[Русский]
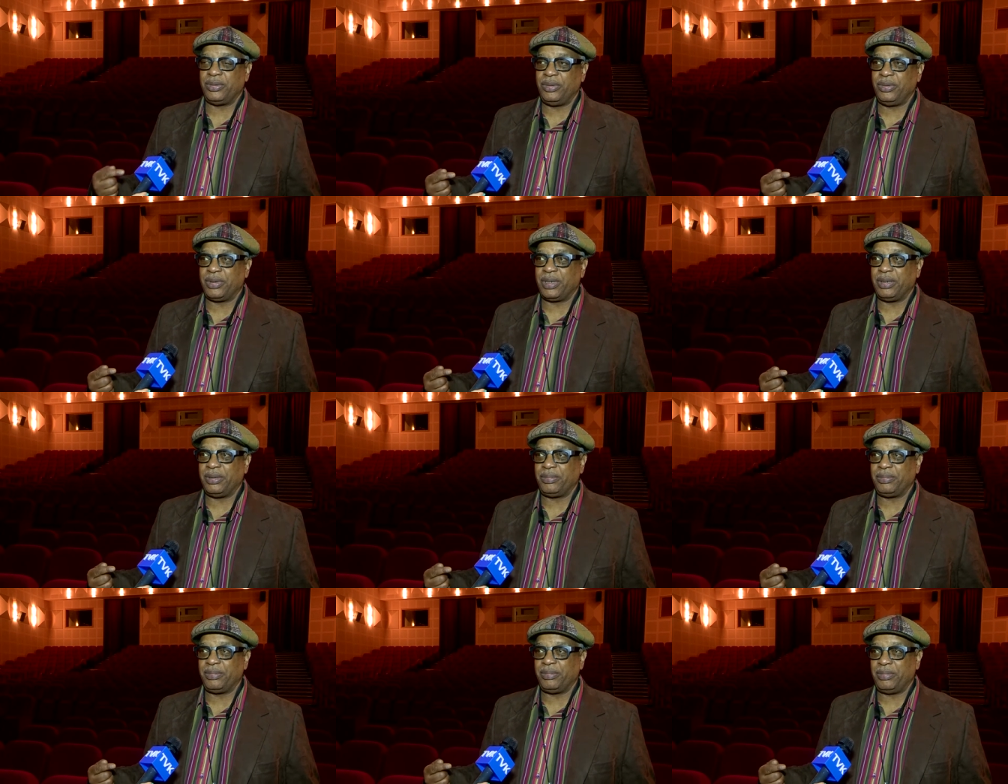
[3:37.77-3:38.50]
И мне это
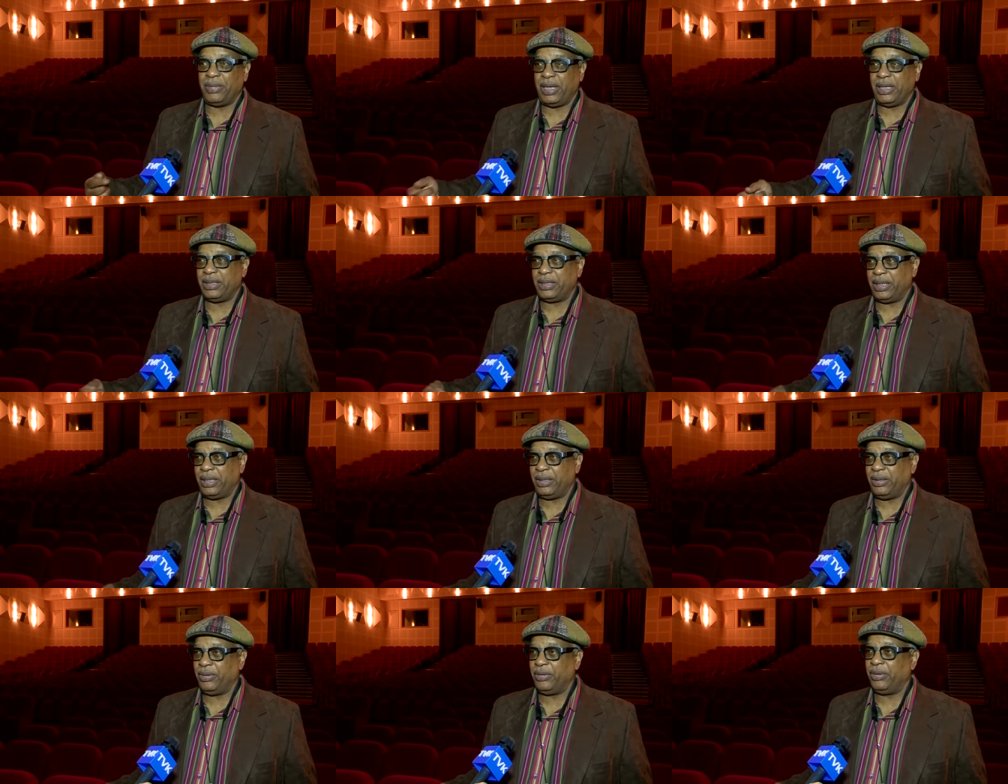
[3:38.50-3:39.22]
очень
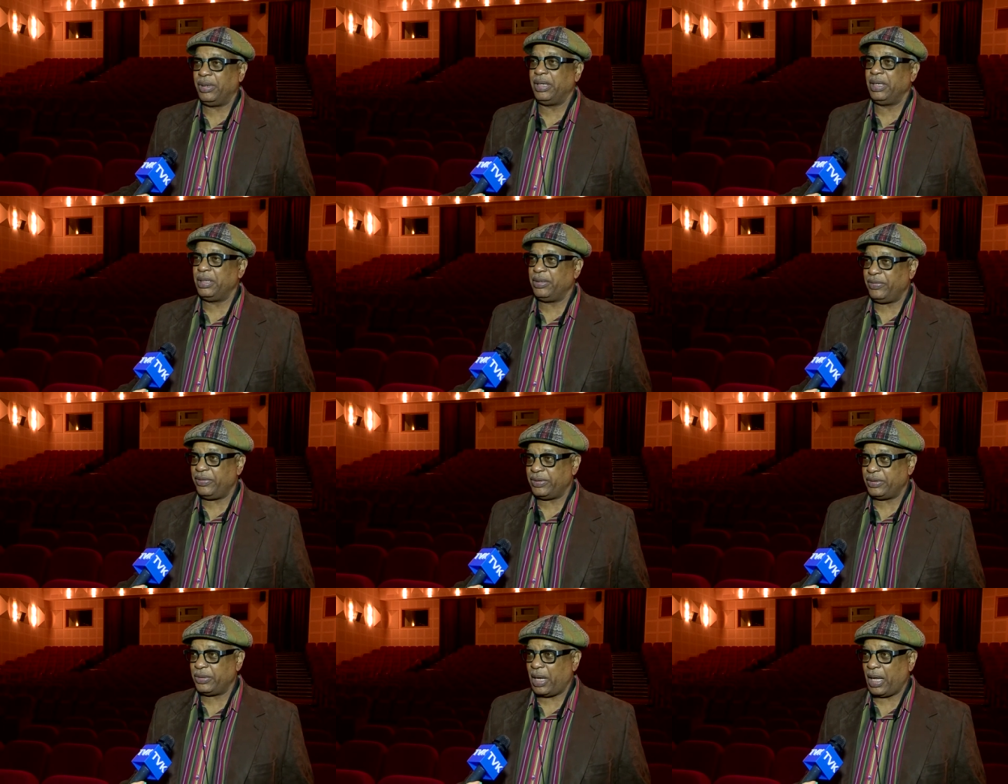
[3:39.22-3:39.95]
нравится. Каждый
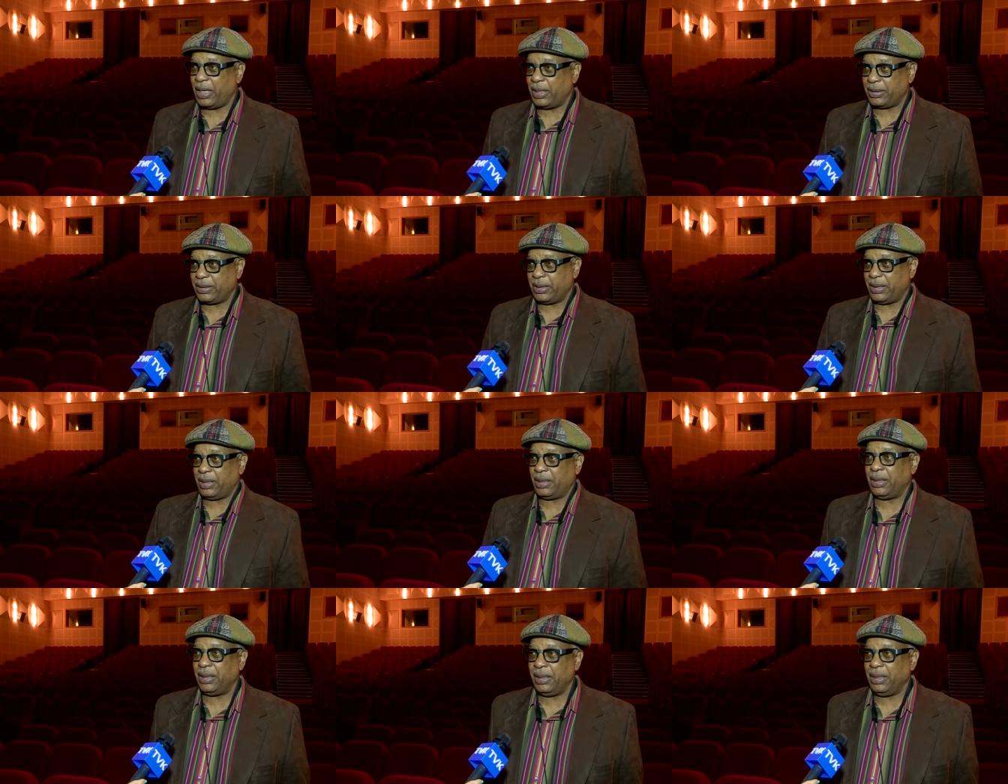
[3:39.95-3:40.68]
спектакль
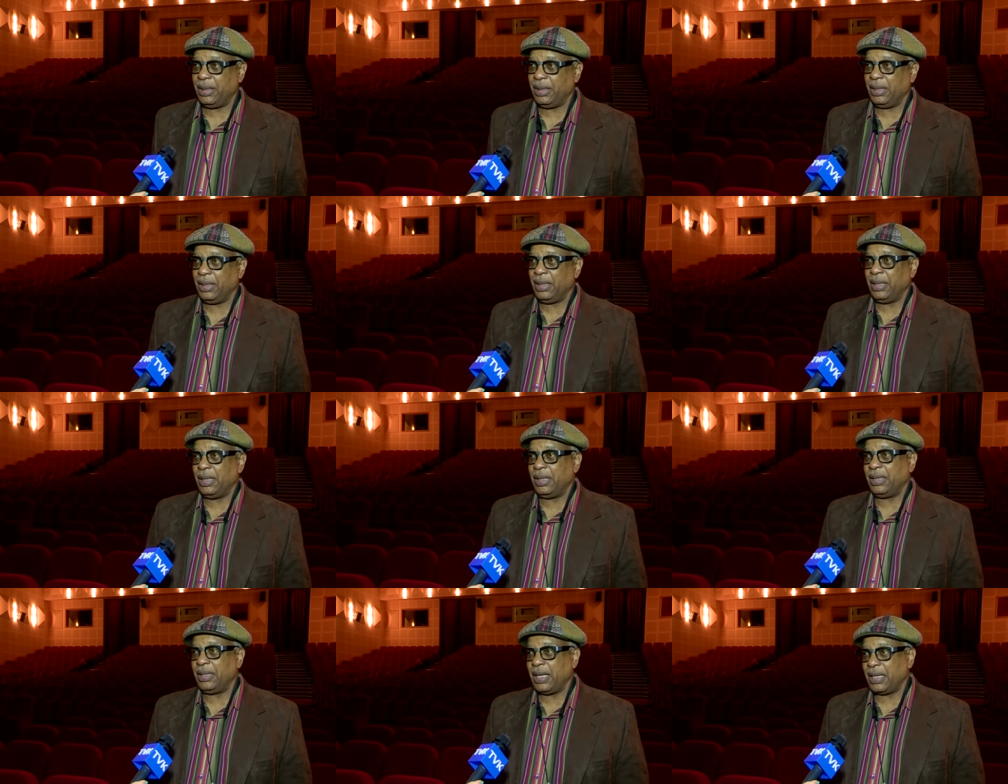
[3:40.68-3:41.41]
отличается
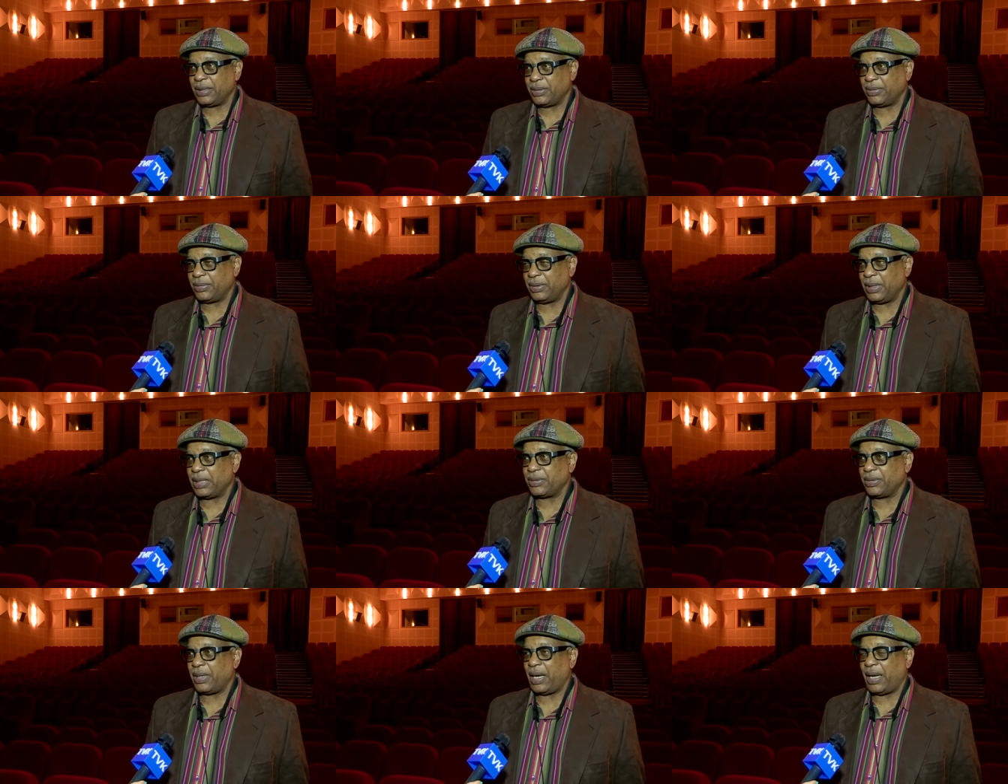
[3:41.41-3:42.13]
от
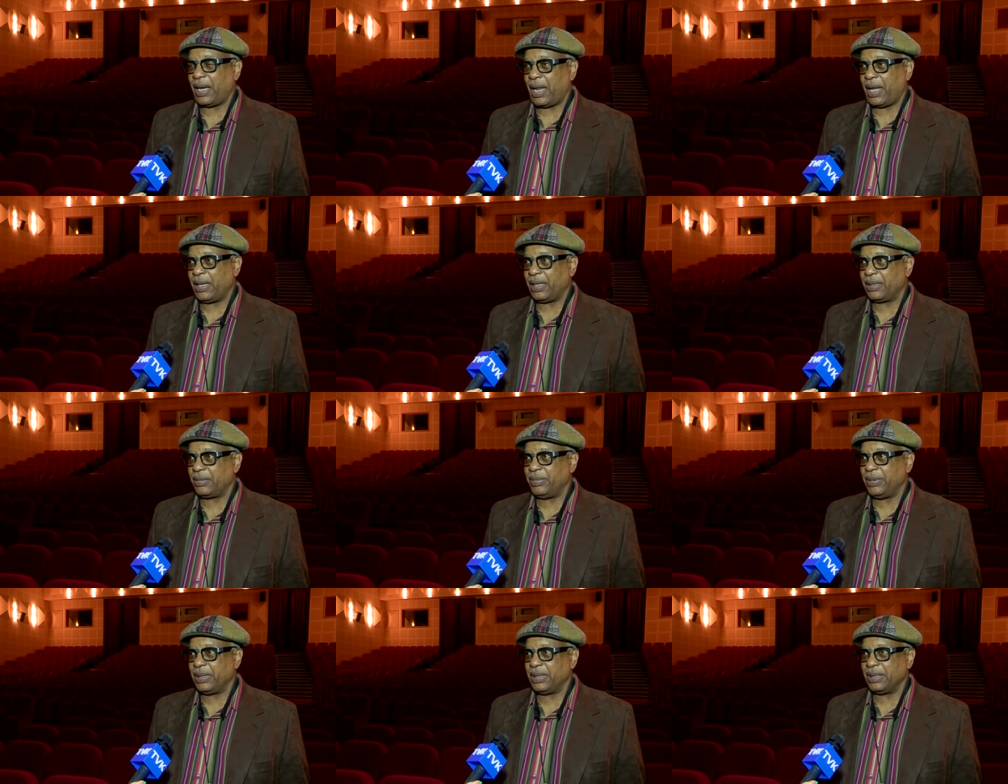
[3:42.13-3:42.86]
предыдущего. Нет
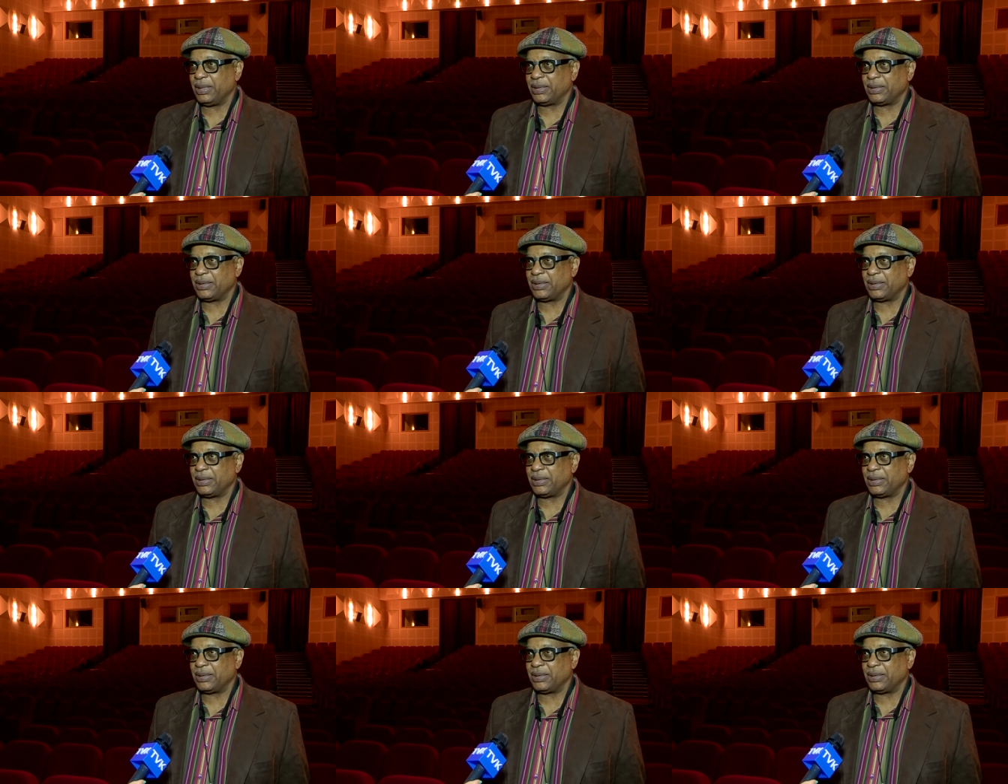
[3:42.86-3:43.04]
рутины.